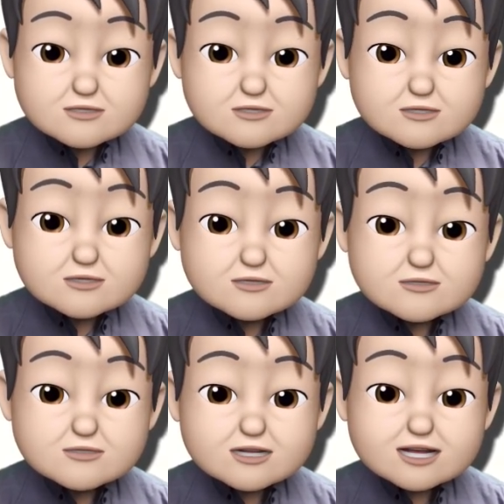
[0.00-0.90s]

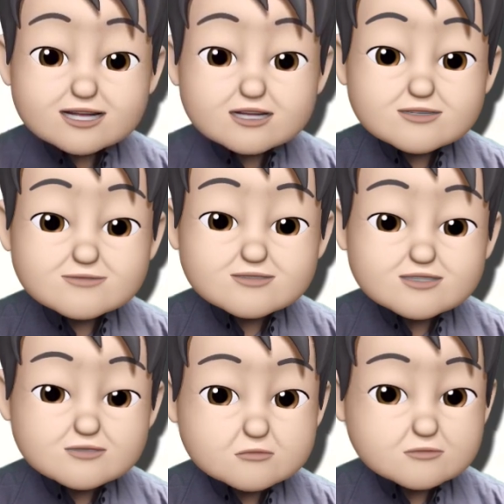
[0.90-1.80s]
그는
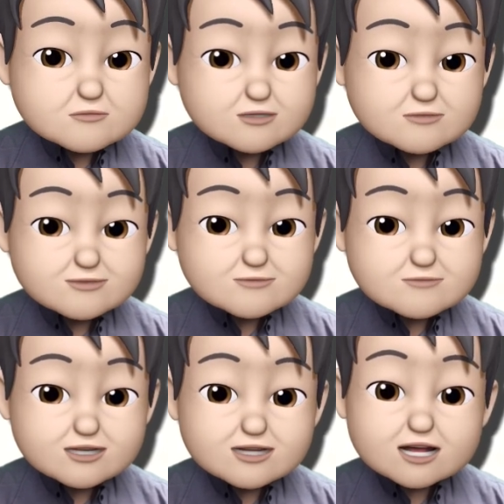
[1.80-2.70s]
identifies one problem
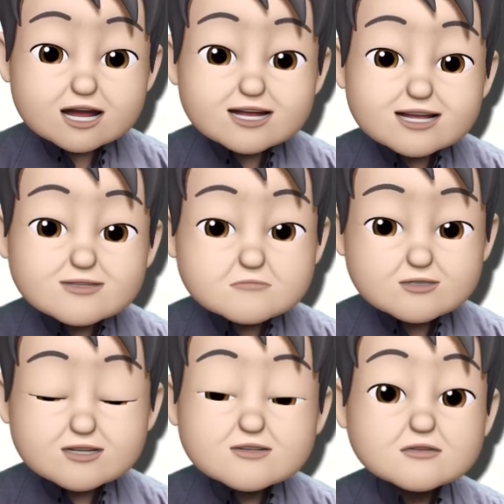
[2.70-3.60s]
하나의
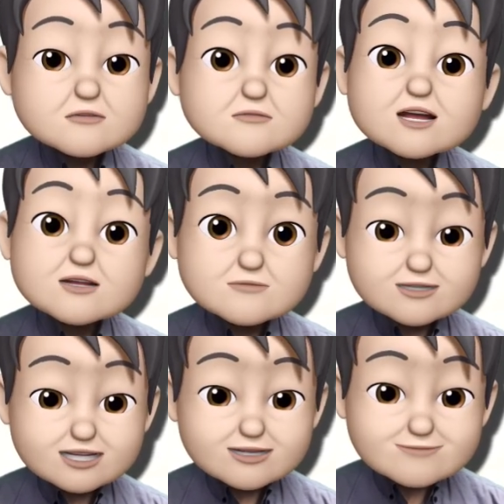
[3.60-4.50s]
문제점을
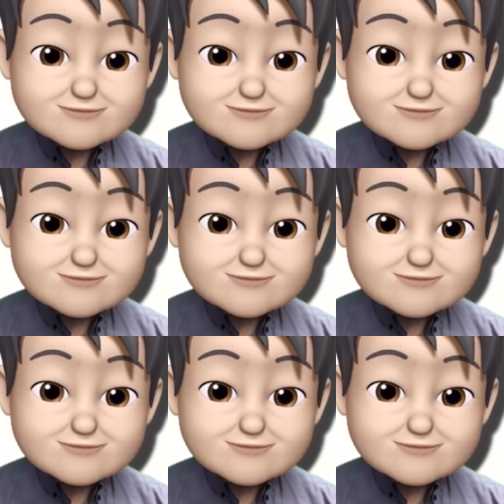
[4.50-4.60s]
밝힙니다.